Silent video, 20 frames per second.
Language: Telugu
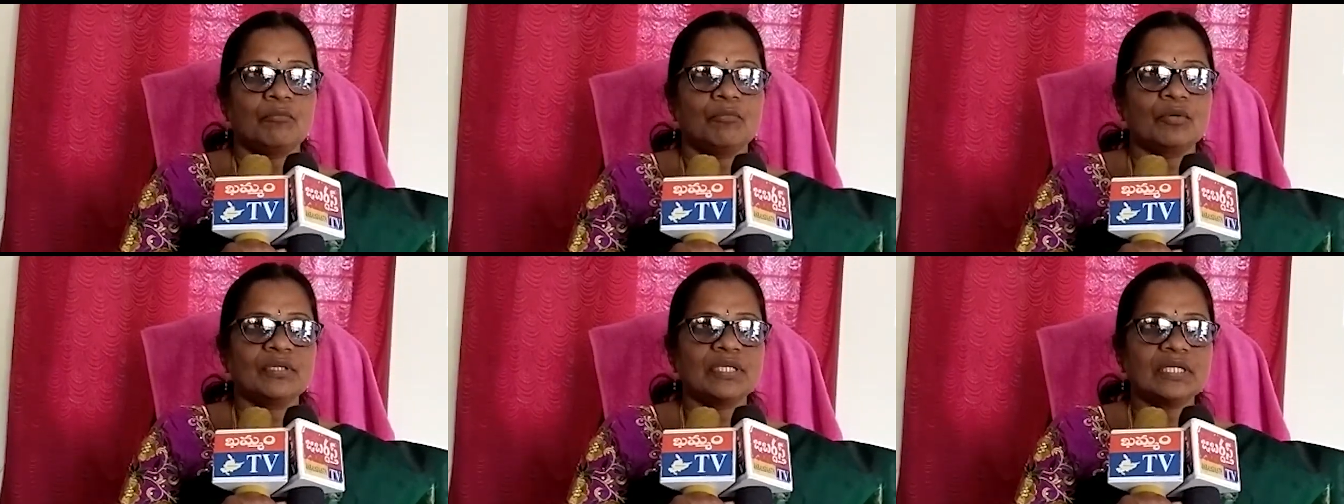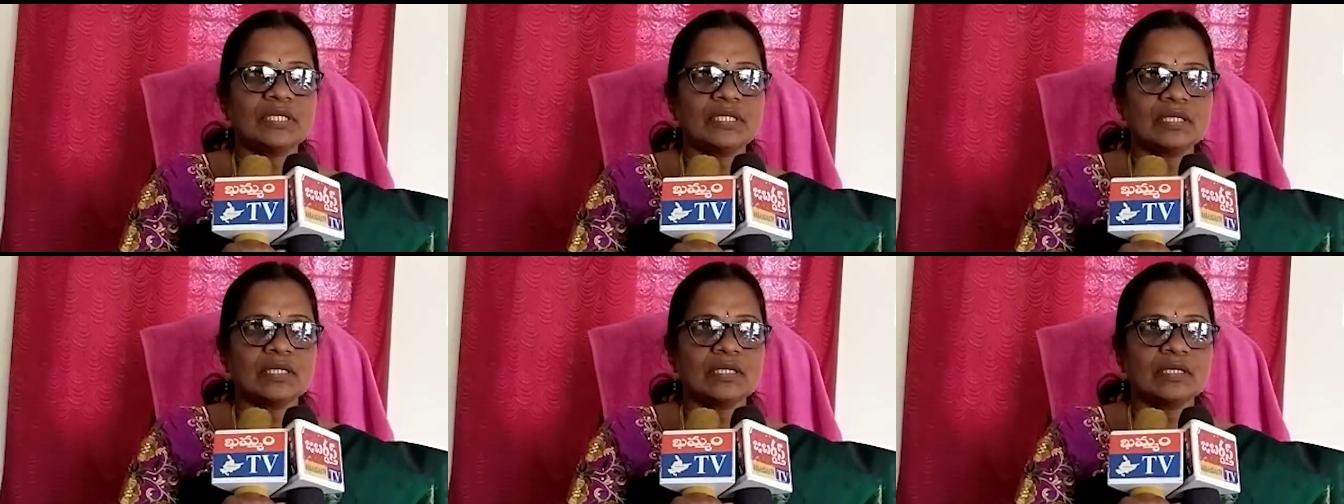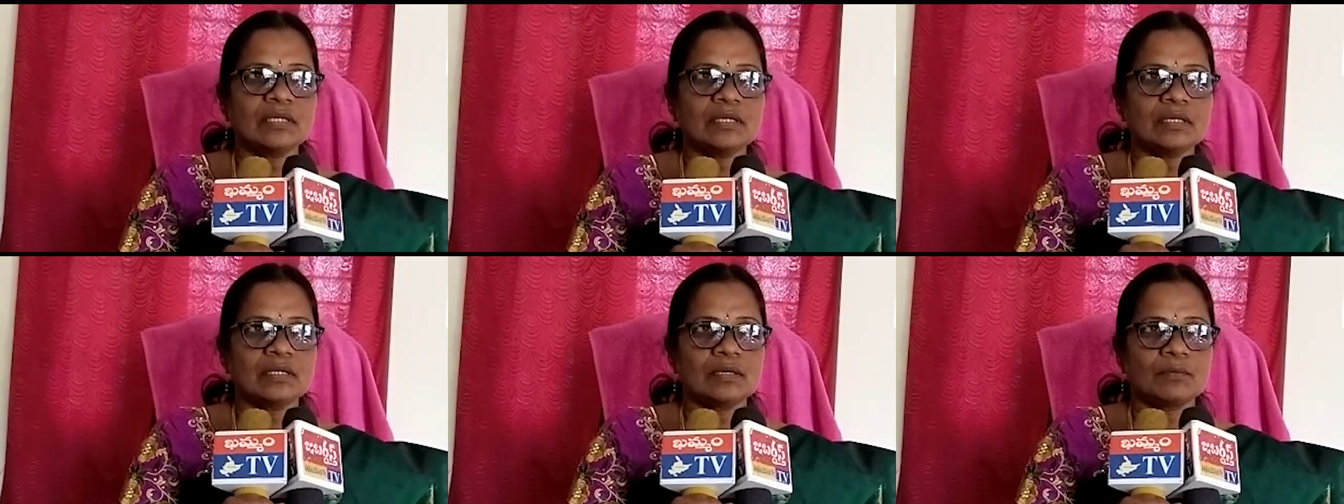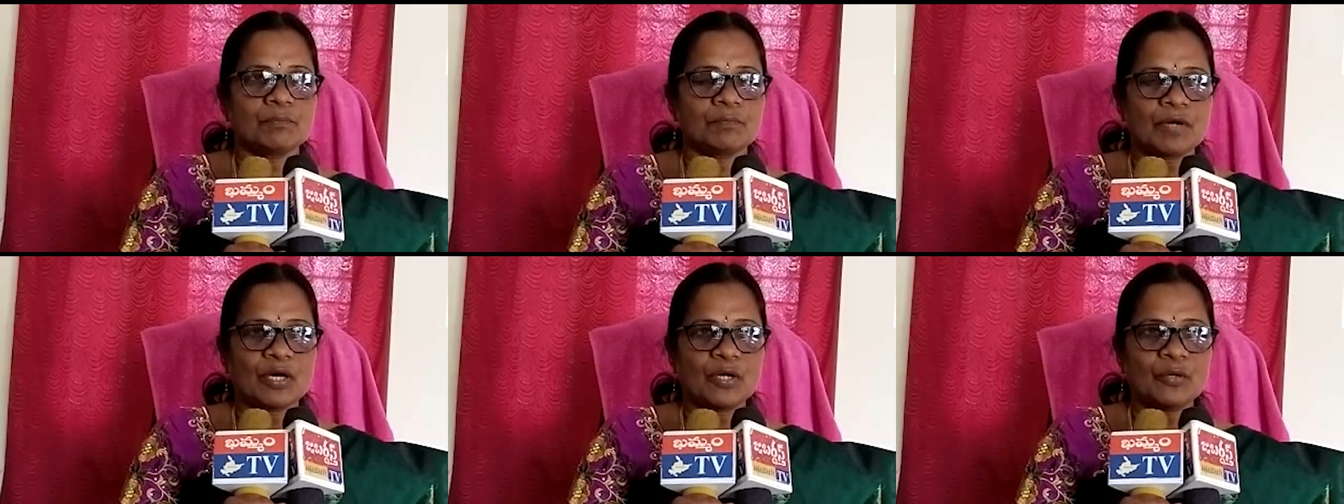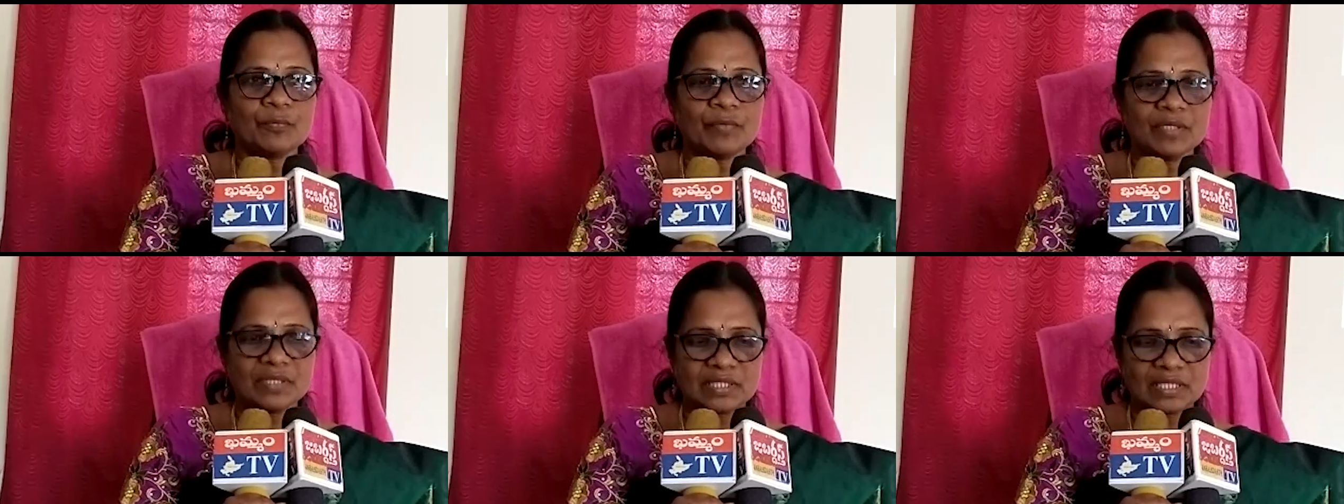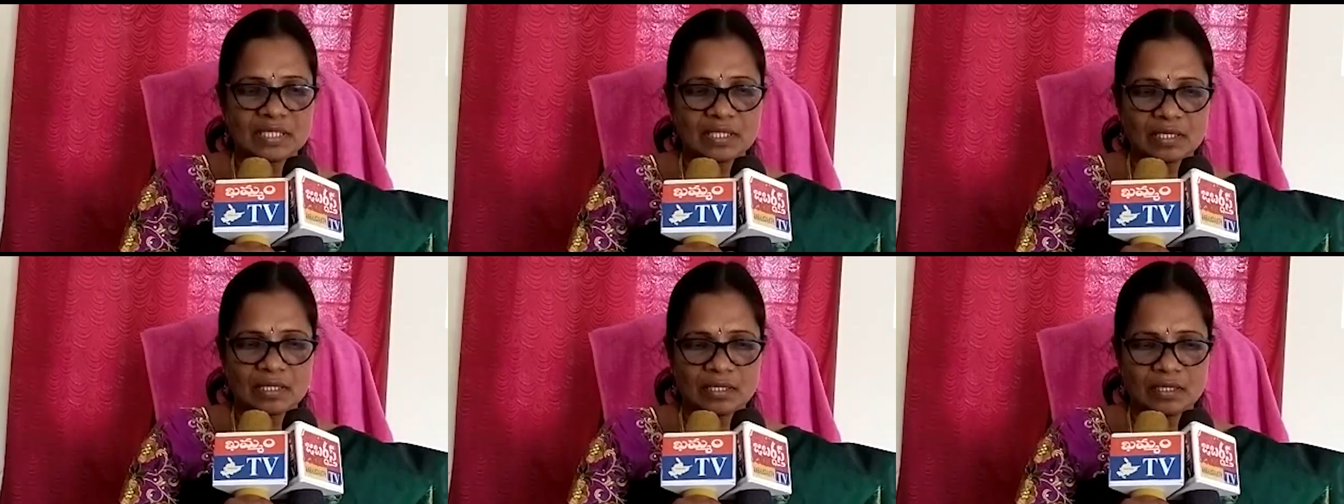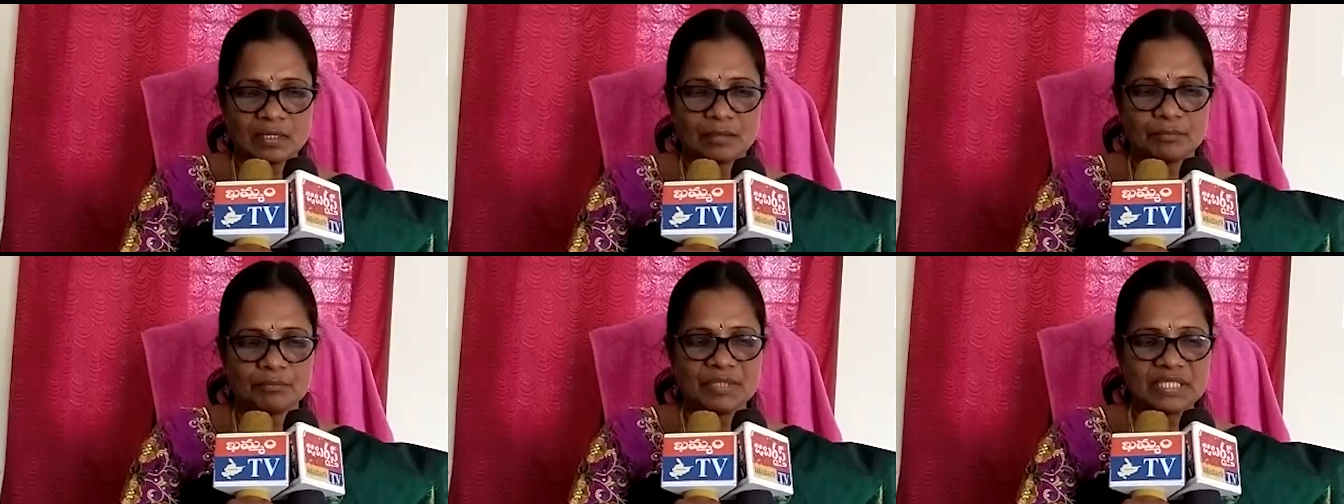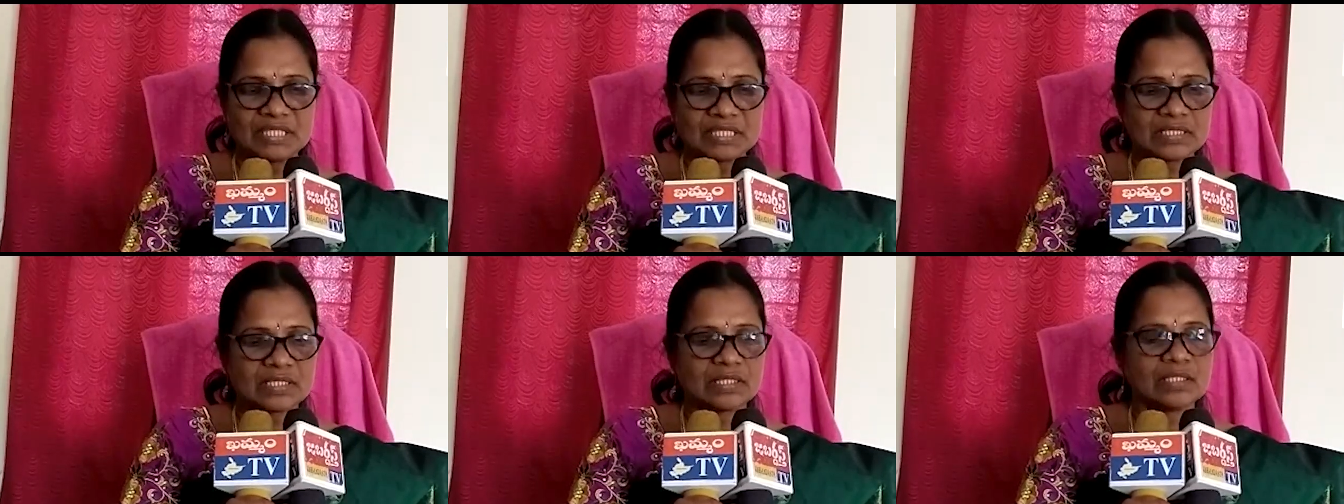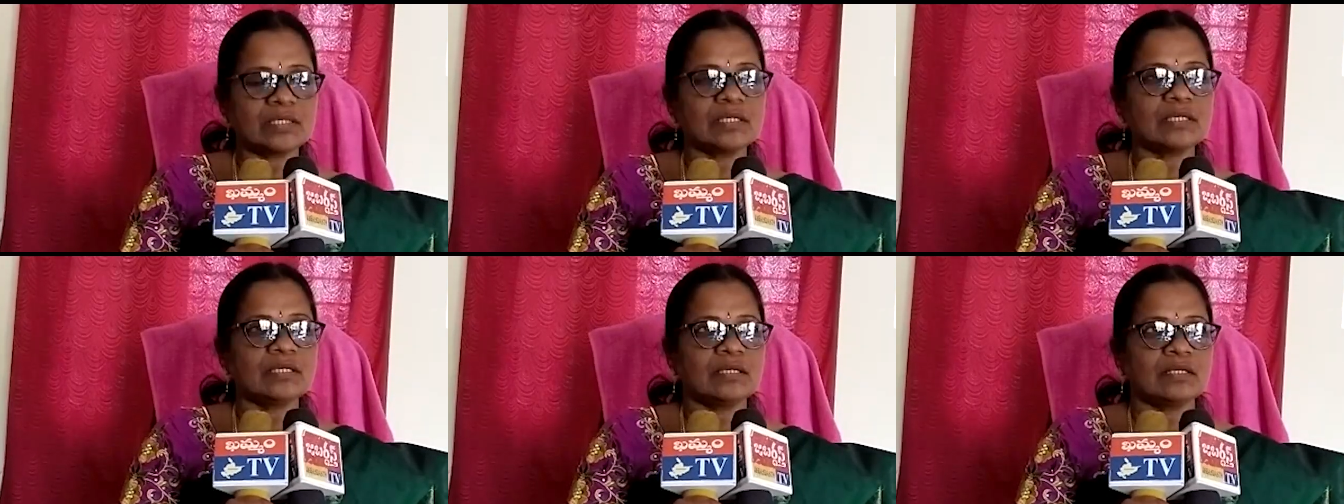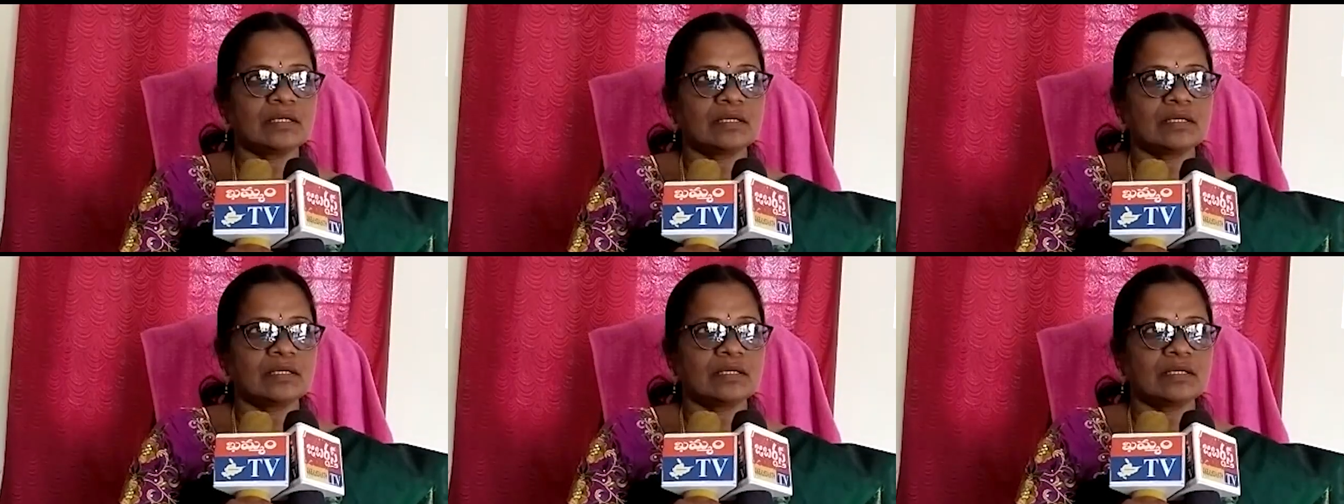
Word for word: మొదటి బహుమతిగా మిక్సీని